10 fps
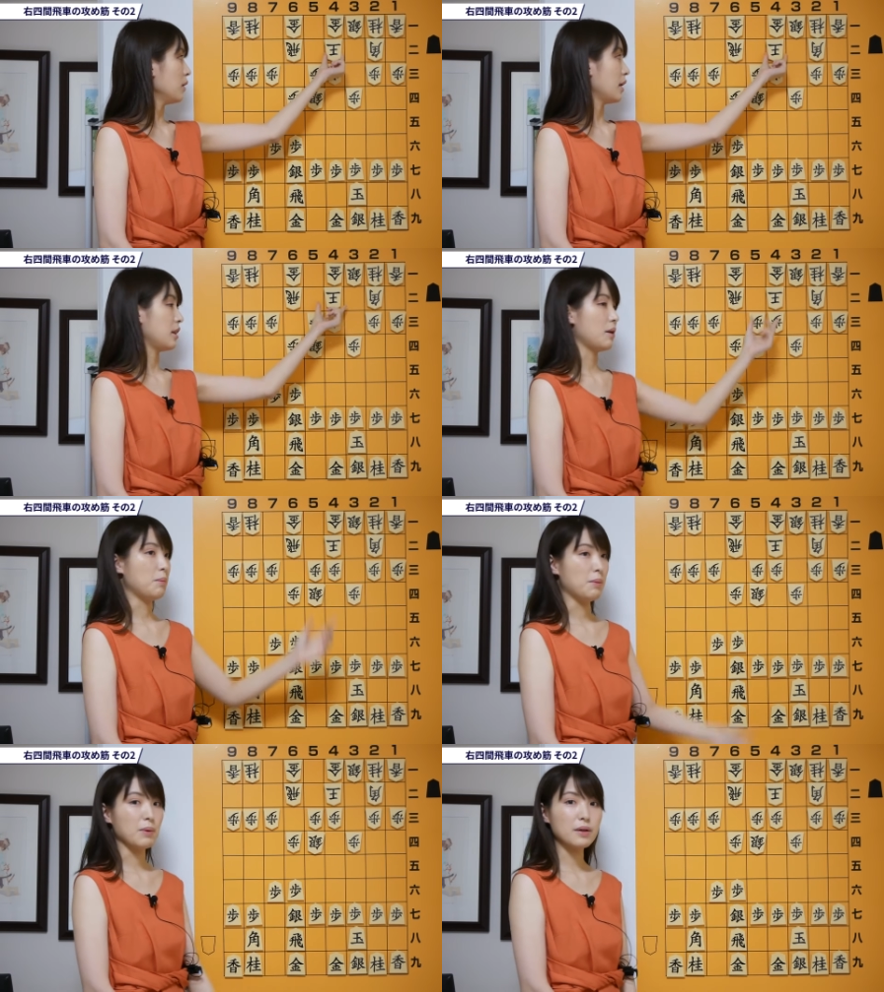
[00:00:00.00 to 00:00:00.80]
やって
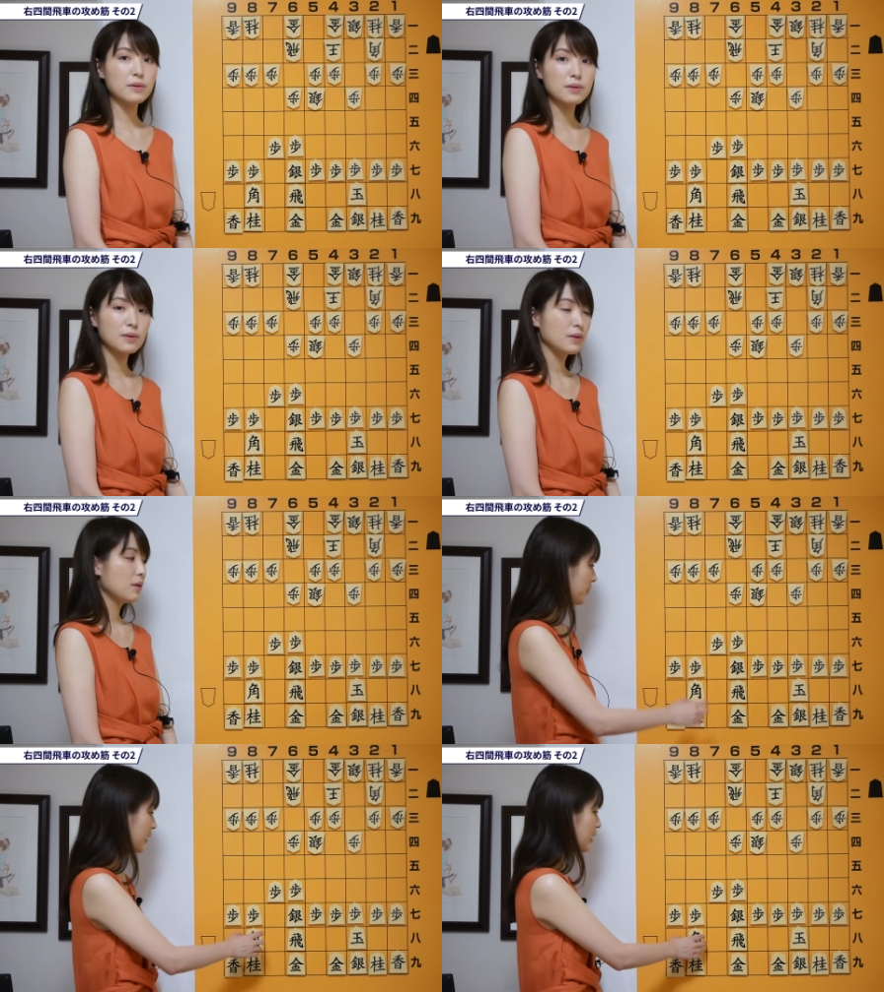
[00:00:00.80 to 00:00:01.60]
みます。
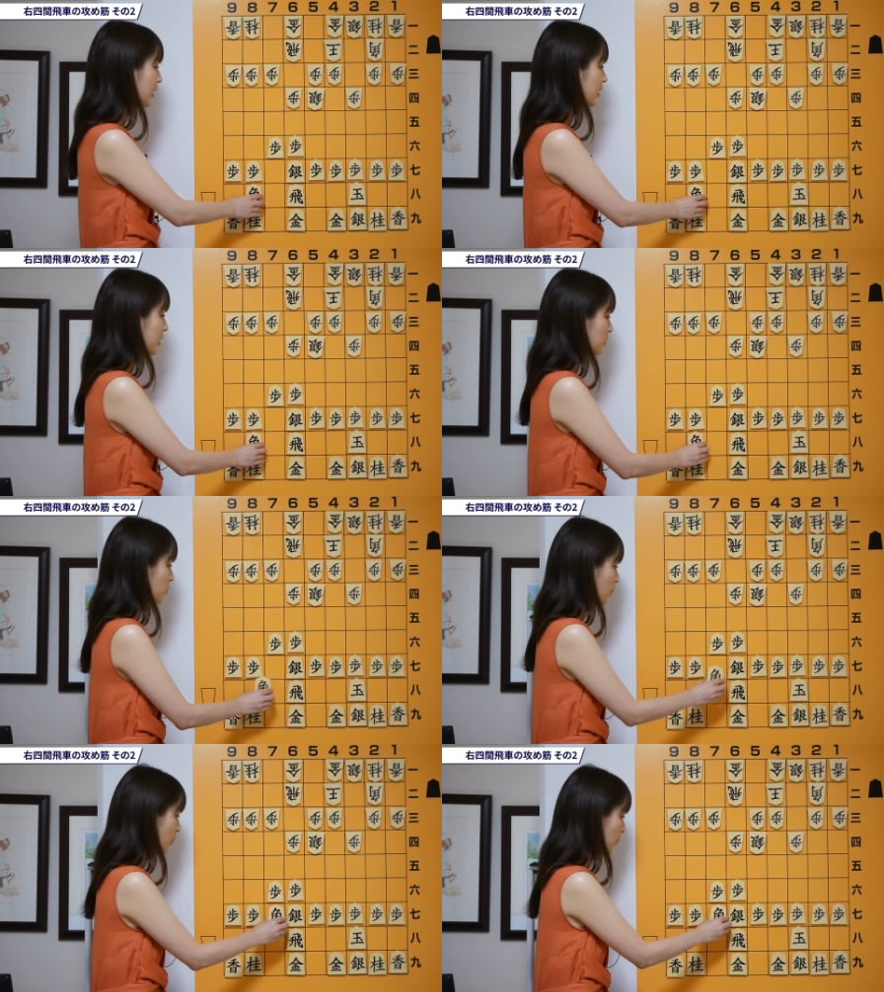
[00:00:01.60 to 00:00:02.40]
なななな角と